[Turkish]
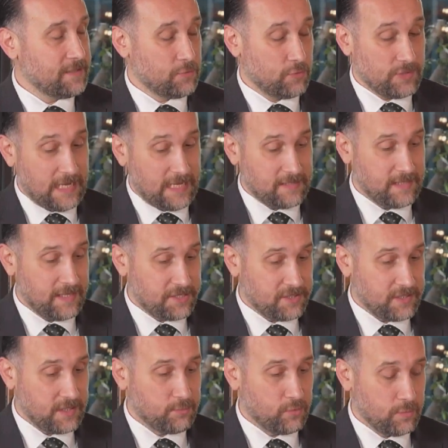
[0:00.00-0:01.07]
değil, dünyanın da
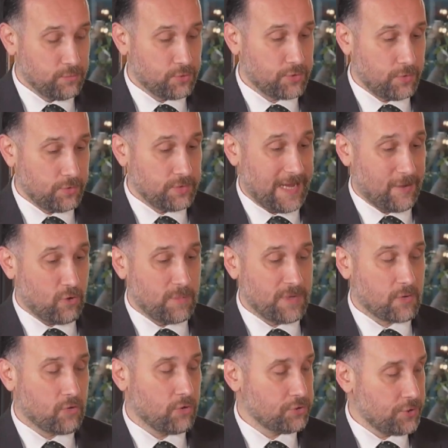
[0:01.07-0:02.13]
içinde bulunmuş olduğu Hı.
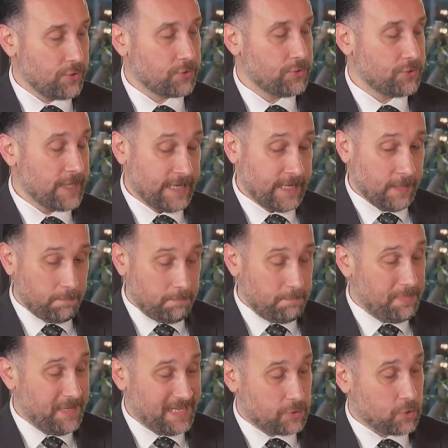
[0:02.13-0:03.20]
ekonomik konjonktür
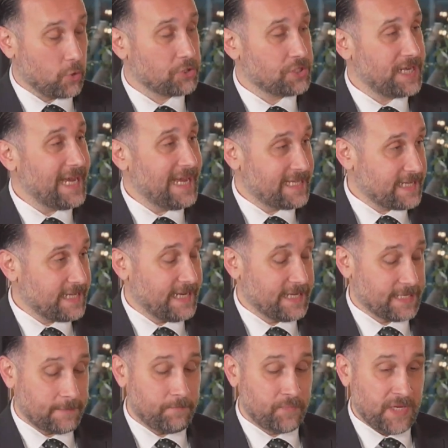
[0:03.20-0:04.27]
birçok şeyi
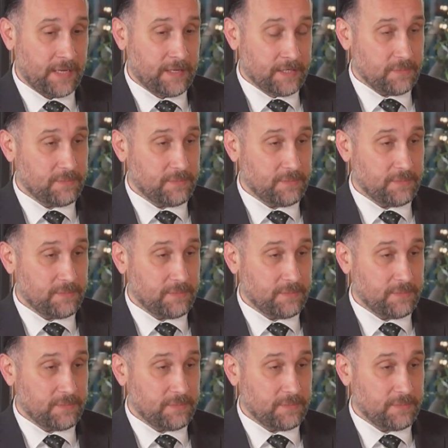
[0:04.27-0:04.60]
etkiledi. Tabii.